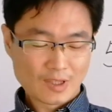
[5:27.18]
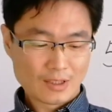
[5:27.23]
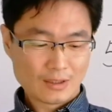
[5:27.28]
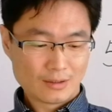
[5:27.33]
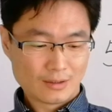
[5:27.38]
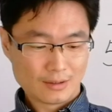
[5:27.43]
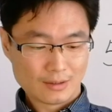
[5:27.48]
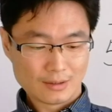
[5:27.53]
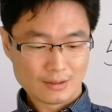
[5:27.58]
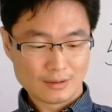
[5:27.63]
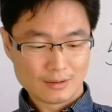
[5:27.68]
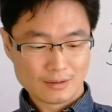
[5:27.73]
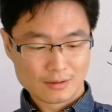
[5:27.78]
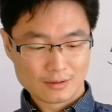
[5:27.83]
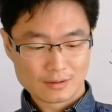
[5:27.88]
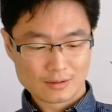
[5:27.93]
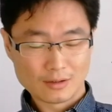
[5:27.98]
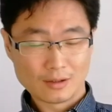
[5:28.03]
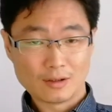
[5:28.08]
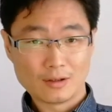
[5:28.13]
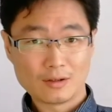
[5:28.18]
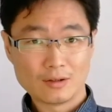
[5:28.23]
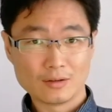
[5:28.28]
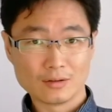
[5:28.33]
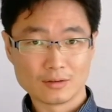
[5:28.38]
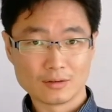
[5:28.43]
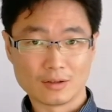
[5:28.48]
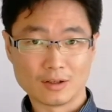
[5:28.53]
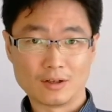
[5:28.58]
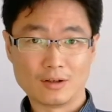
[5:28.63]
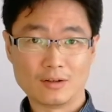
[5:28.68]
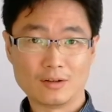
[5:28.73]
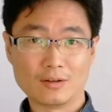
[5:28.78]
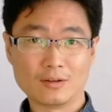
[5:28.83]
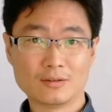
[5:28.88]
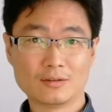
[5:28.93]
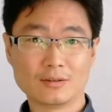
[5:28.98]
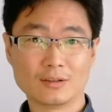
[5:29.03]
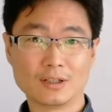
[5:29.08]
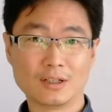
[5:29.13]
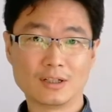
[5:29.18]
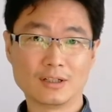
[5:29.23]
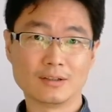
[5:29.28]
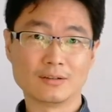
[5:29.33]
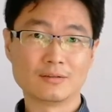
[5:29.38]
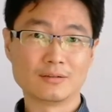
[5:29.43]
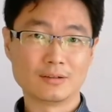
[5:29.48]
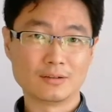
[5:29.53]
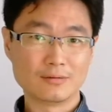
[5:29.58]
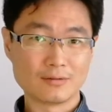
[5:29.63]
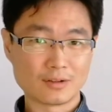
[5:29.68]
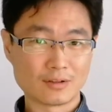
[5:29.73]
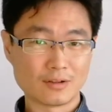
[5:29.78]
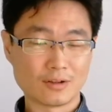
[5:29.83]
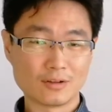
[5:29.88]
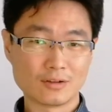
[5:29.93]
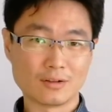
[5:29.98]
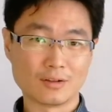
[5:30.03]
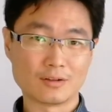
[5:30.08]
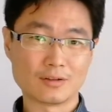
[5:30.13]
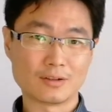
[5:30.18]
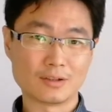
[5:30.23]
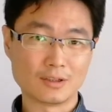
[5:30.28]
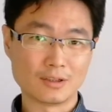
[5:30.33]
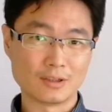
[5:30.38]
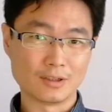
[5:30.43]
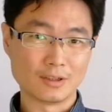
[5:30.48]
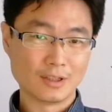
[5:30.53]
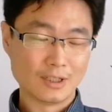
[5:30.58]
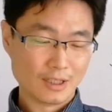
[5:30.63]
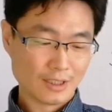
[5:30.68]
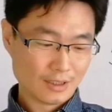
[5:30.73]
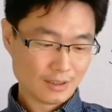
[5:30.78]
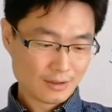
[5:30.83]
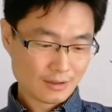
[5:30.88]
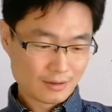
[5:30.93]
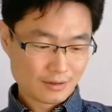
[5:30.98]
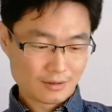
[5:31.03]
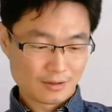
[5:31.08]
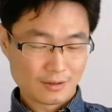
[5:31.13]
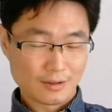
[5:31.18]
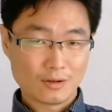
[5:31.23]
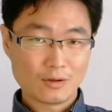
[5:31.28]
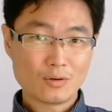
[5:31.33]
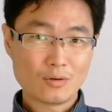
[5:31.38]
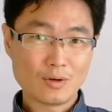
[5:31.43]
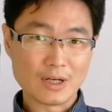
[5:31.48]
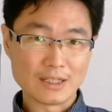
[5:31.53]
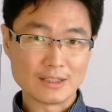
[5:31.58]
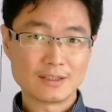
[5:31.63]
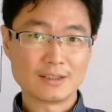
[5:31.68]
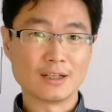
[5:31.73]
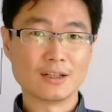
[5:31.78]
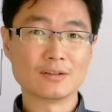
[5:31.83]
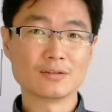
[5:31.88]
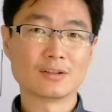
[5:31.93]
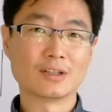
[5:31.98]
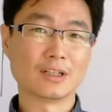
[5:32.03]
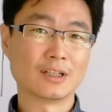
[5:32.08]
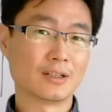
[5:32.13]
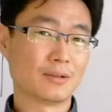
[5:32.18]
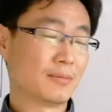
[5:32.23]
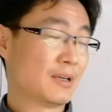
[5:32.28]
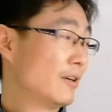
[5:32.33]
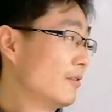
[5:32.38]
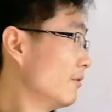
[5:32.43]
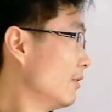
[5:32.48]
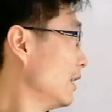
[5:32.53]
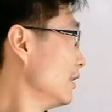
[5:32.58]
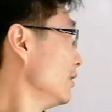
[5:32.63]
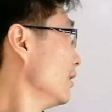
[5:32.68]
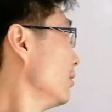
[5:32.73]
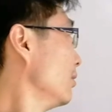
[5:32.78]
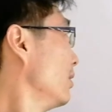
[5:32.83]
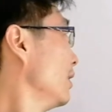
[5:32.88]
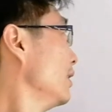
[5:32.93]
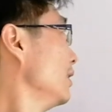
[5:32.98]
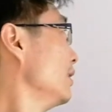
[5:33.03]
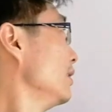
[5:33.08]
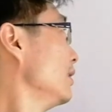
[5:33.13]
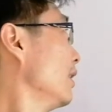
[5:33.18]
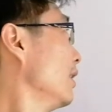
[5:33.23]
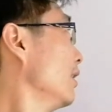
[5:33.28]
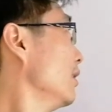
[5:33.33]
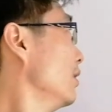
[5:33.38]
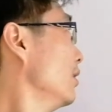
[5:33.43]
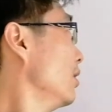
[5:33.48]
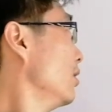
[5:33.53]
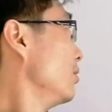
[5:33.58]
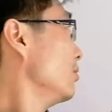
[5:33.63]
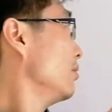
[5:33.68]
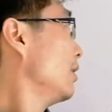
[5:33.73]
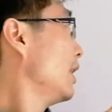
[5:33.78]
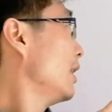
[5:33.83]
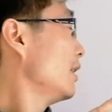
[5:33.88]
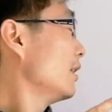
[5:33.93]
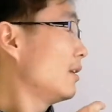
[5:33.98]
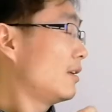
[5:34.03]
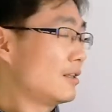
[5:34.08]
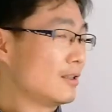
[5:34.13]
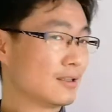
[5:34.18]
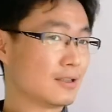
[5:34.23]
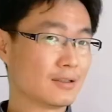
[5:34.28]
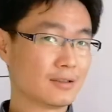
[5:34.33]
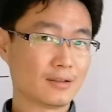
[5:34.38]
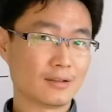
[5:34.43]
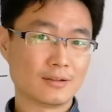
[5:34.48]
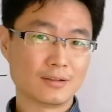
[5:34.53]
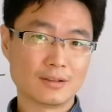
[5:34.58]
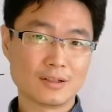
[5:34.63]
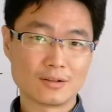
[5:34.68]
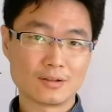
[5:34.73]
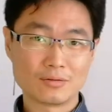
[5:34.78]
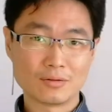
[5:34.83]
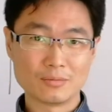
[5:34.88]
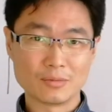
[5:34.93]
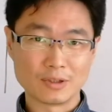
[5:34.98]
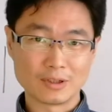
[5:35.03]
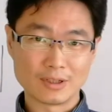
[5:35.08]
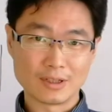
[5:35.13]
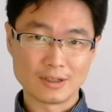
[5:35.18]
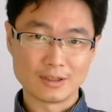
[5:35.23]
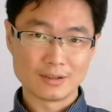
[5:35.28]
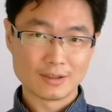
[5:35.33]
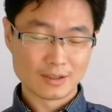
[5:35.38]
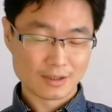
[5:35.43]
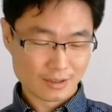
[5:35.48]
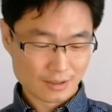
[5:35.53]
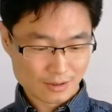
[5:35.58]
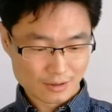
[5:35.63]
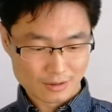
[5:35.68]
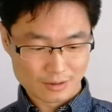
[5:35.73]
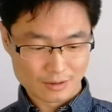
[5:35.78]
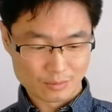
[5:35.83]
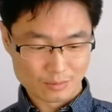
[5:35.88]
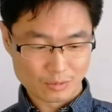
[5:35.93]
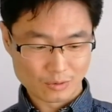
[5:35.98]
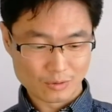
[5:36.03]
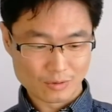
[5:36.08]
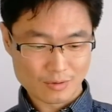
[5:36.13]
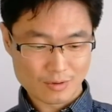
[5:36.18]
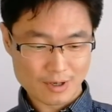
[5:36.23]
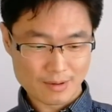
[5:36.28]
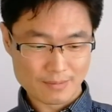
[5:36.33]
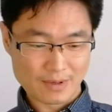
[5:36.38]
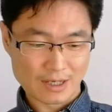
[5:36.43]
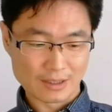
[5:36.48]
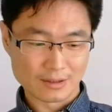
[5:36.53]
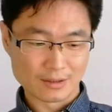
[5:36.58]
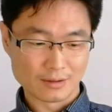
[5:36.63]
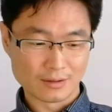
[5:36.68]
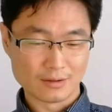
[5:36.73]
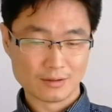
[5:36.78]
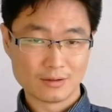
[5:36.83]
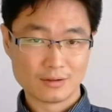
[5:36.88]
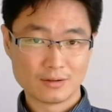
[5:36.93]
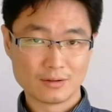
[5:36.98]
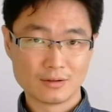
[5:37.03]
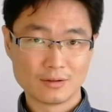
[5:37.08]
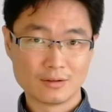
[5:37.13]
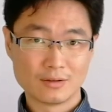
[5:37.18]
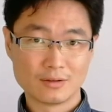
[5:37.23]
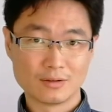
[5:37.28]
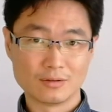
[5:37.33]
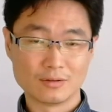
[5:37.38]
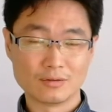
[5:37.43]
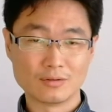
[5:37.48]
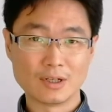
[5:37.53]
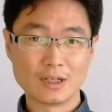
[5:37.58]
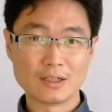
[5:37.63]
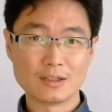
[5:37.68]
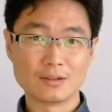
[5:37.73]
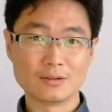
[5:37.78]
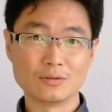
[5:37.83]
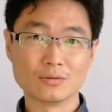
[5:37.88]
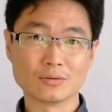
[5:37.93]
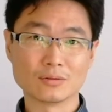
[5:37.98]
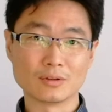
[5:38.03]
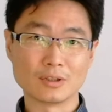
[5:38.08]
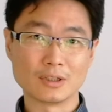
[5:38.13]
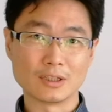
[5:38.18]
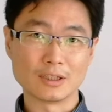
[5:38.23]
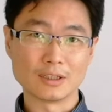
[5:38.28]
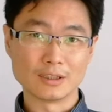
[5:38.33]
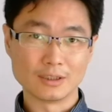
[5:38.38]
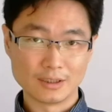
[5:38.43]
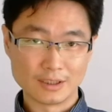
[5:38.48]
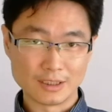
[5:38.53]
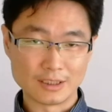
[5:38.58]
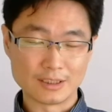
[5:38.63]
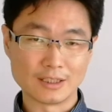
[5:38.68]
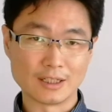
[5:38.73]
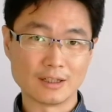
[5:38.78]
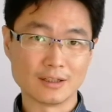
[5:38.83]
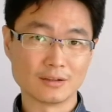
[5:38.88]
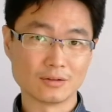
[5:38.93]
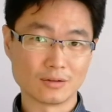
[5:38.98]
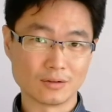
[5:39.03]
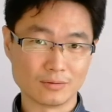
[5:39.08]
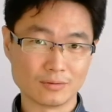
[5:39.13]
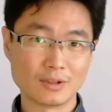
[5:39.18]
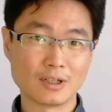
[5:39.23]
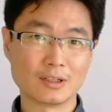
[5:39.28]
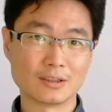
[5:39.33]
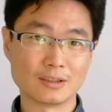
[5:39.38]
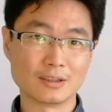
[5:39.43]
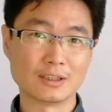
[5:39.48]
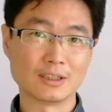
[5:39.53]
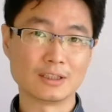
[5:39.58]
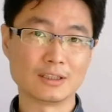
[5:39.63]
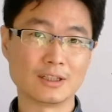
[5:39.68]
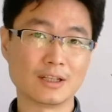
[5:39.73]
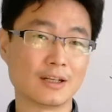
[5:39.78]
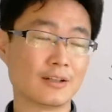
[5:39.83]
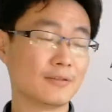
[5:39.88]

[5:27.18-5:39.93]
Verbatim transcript: 嗯，骚导啊，因为骚导是。只要换弦就可以了嘛，外弦换里弦，re 二指，那说明呢是不用换把的，re 是用的内弦，同样是内弦。